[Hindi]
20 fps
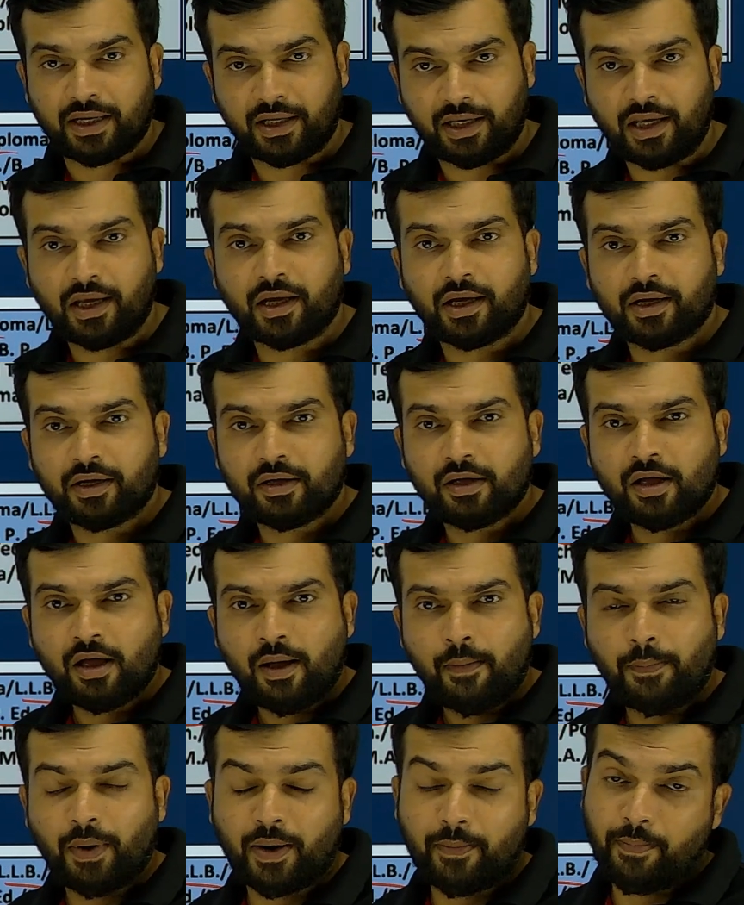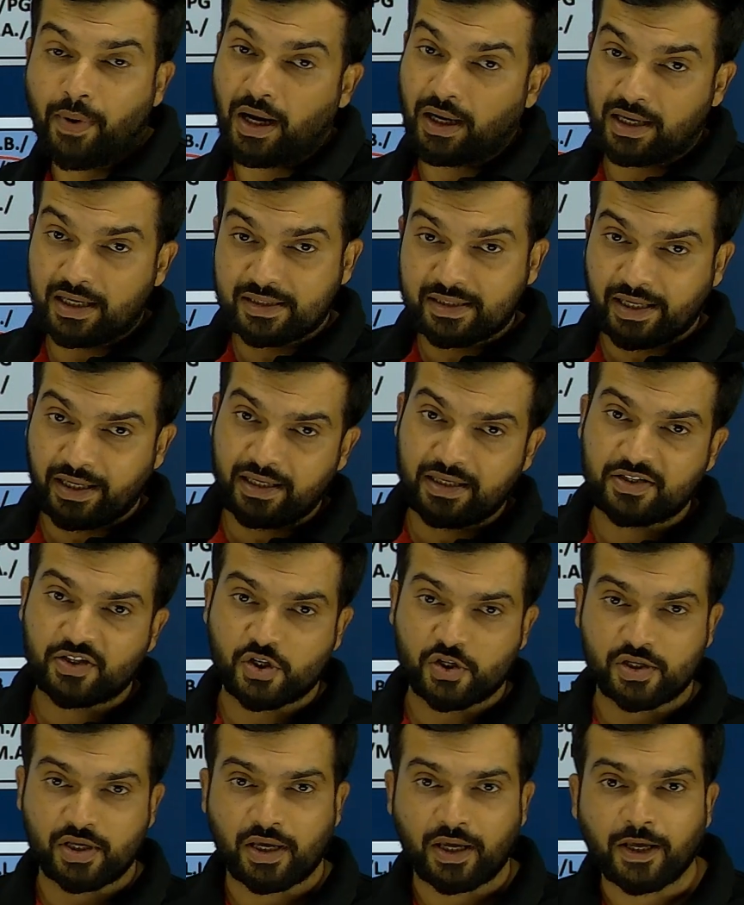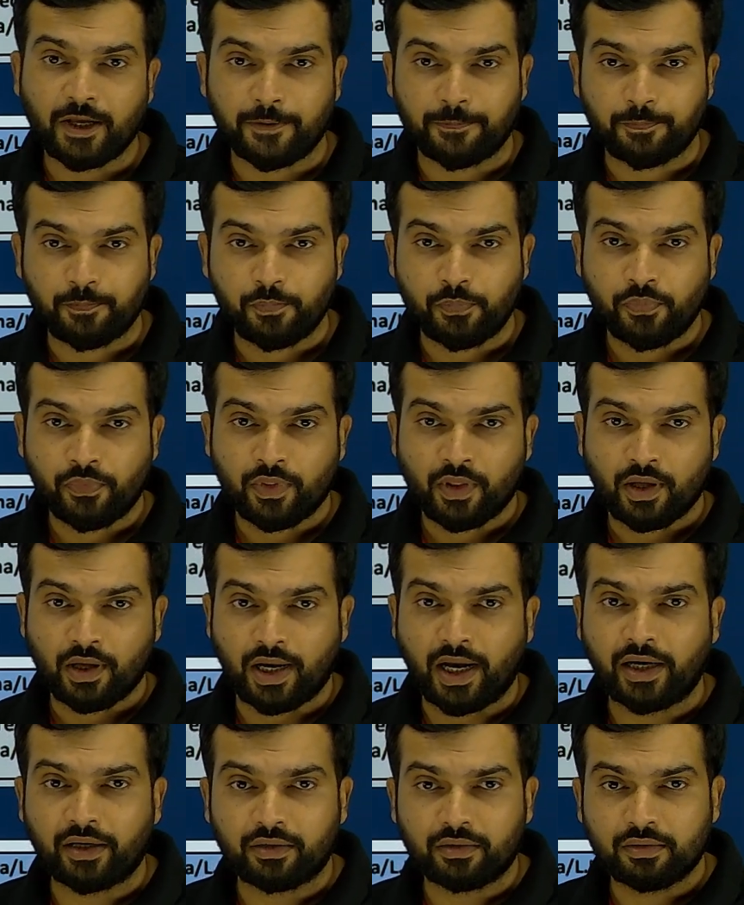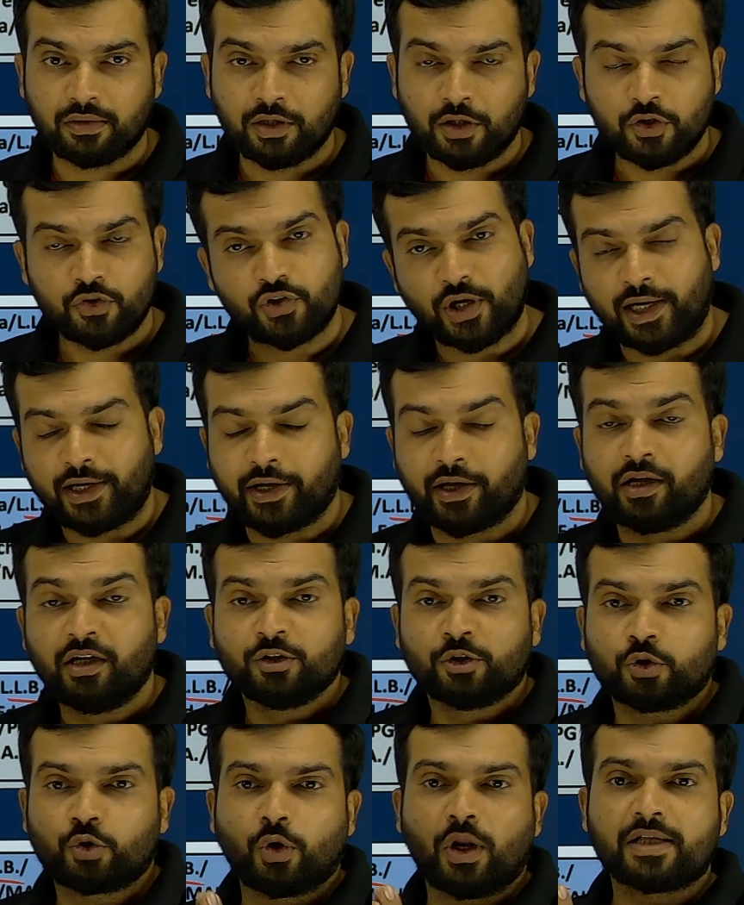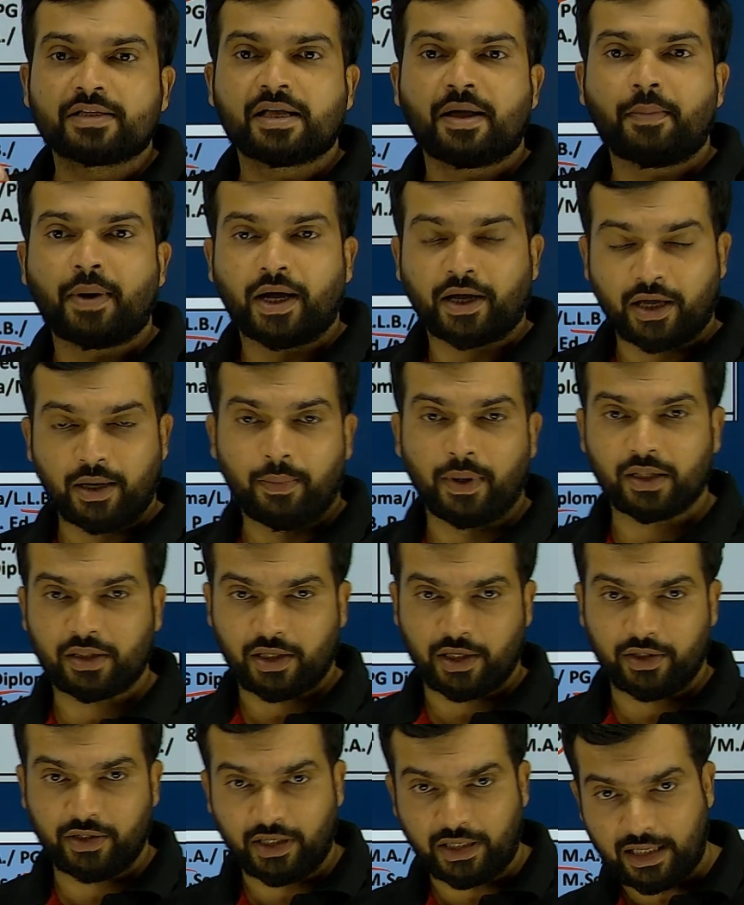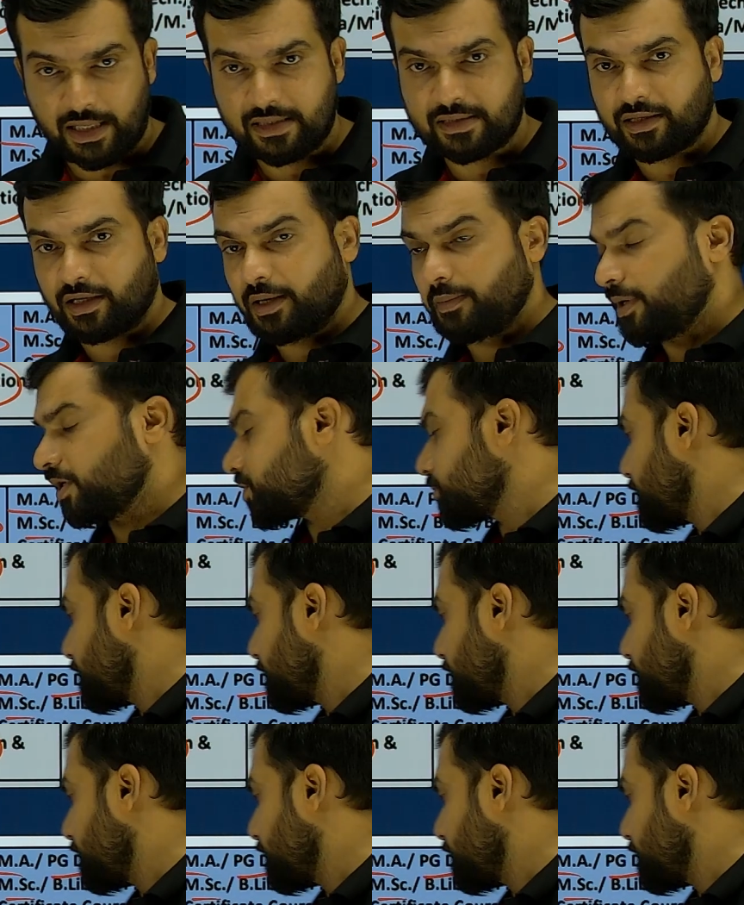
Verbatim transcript: नहीं है पर बाकी सारी चीजें हैं राइट चलिए तो थोड़ा सा हम आगे बढ़ते हैं डिटेल सिलेबस